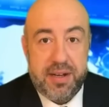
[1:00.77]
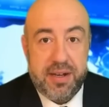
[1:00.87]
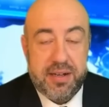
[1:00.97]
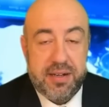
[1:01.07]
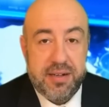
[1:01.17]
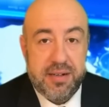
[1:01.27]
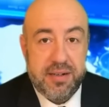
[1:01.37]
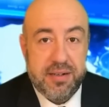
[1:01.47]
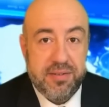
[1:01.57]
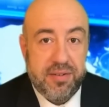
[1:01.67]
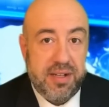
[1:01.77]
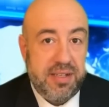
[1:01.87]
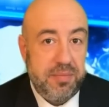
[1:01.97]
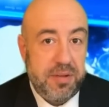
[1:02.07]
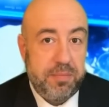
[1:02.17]
как э,
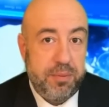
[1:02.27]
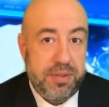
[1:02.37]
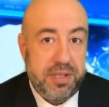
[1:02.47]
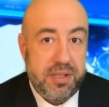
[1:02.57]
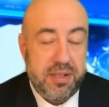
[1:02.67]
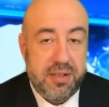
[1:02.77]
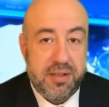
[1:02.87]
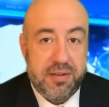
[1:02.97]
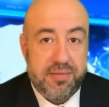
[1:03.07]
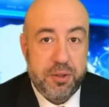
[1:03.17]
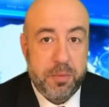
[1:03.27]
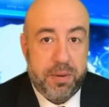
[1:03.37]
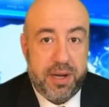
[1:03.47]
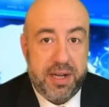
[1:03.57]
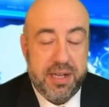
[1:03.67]
Владимир Путин э,
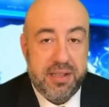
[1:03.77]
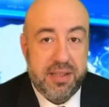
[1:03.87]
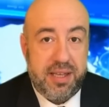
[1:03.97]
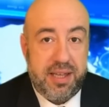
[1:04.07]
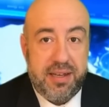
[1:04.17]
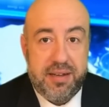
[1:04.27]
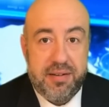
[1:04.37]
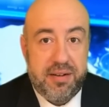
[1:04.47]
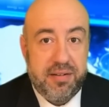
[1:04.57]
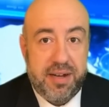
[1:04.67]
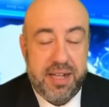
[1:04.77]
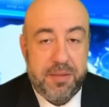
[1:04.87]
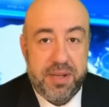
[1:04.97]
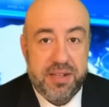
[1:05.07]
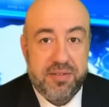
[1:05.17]
выступает и
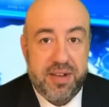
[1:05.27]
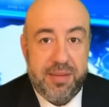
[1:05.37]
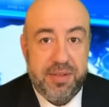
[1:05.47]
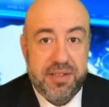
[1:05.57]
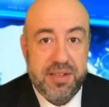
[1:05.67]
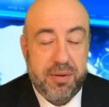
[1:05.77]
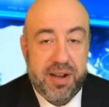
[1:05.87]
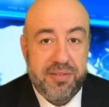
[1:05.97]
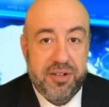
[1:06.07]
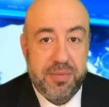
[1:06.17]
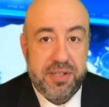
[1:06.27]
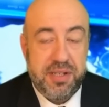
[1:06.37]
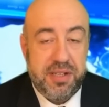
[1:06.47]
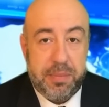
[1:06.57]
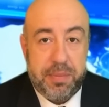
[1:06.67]
говорит перед своими
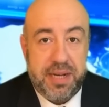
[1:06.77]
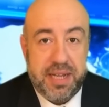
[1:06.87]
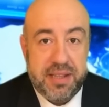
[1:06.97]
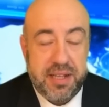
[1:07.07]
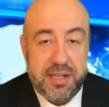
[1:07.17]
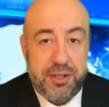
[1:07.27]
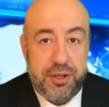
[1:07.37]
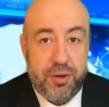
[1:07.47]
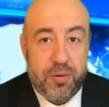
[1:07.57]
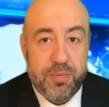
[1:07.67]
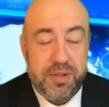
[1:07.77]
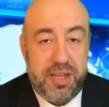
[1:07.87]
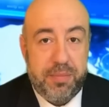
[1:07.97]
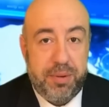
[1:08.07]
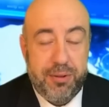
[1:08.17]
собравшимися непонятно о чем
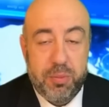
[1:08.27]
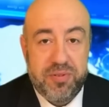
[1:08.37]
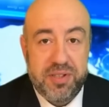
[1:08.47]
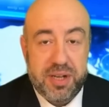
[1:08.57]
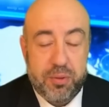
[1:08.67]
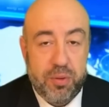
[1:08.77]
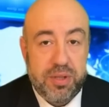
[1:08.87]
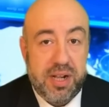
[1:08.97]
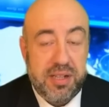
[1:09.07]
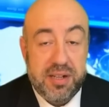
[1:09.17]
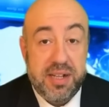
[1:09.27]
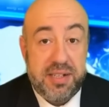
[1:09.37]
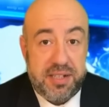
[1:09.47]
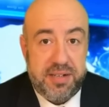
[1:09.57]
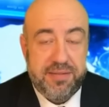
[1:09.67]
и придумывает какую-то
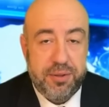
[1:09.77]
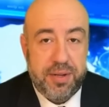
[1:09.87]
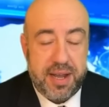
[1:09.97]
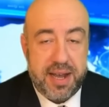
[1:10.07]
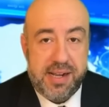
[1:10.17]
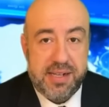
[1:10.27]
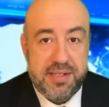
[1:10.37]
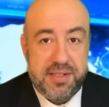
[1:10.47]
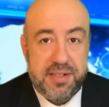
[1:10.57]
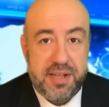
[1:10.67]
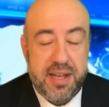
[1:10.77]
альтернативную реальность,